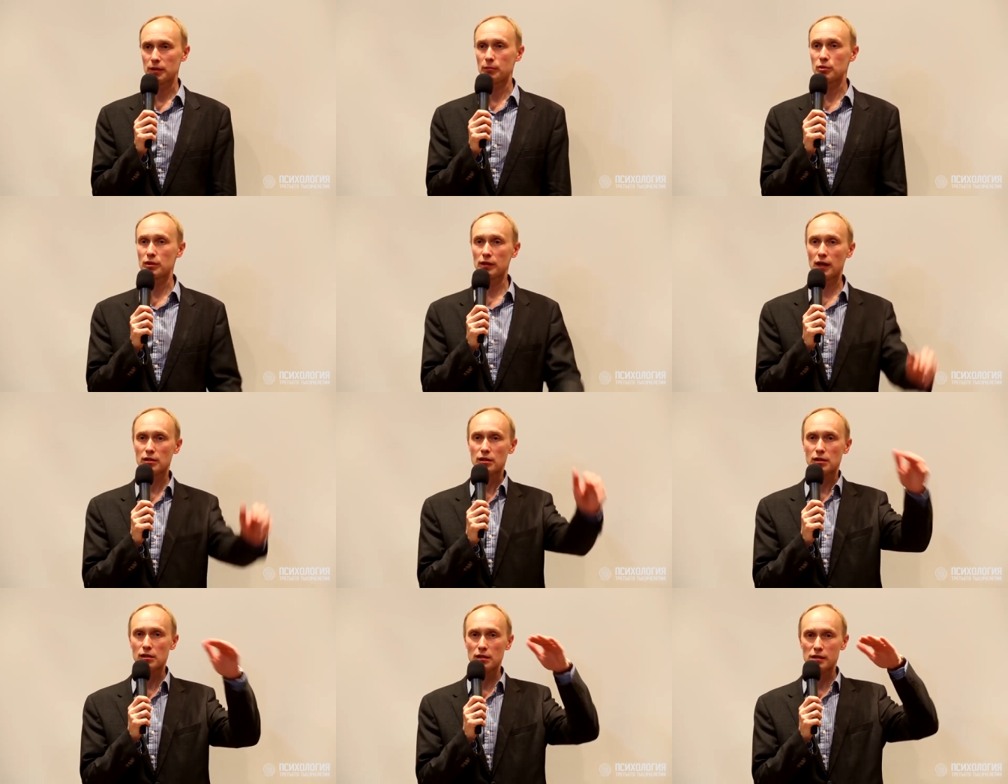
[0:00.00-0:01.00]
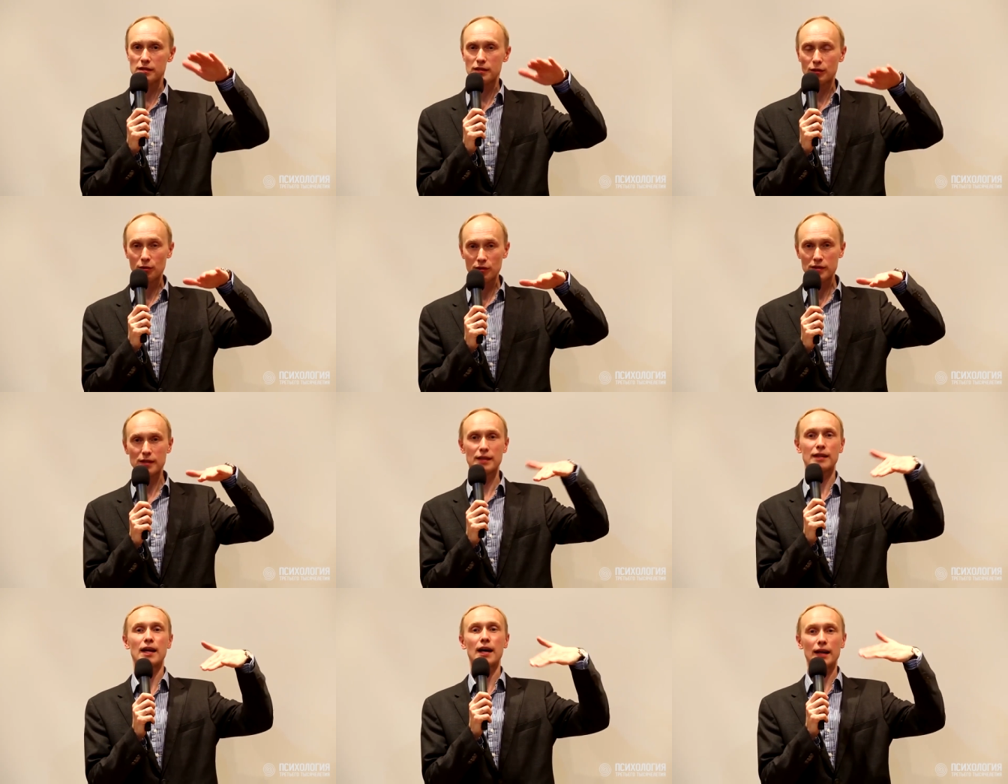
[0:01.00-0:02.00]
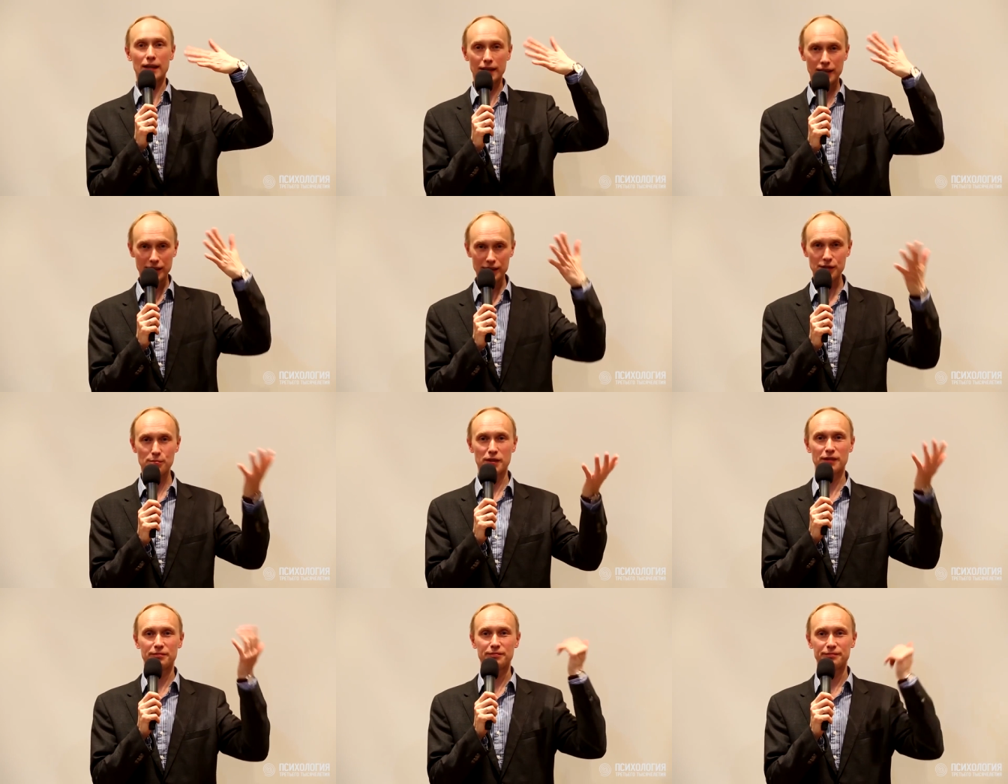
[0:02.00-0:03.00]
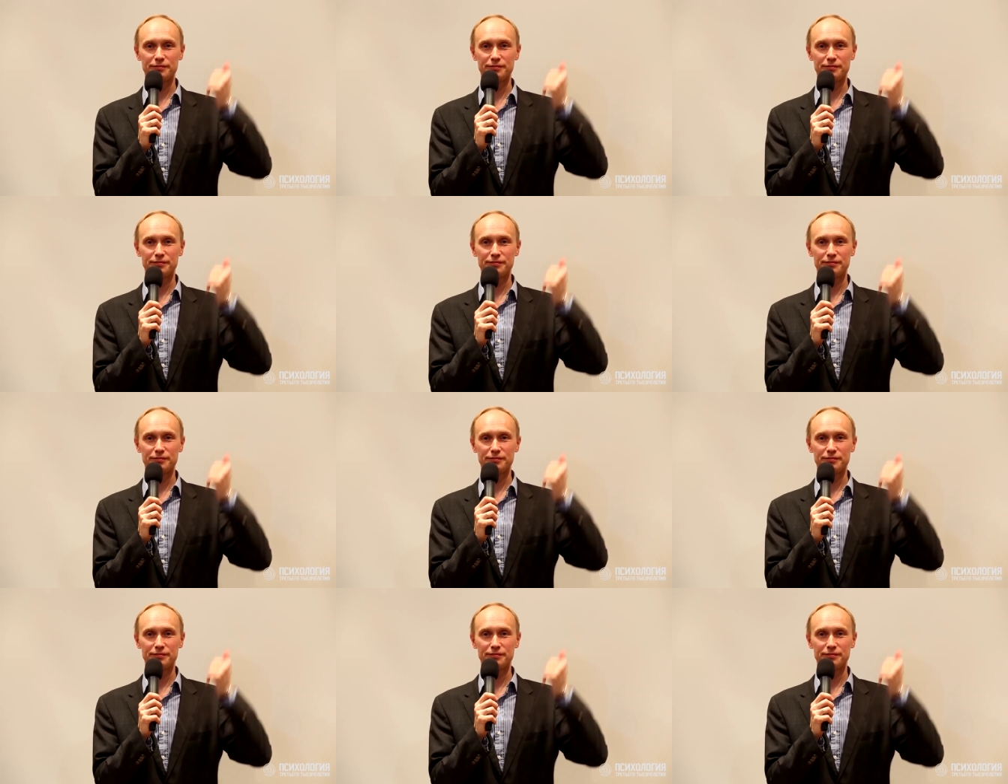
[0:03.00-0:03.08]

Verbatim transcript: потому что наша жизнь строится на эгоизме.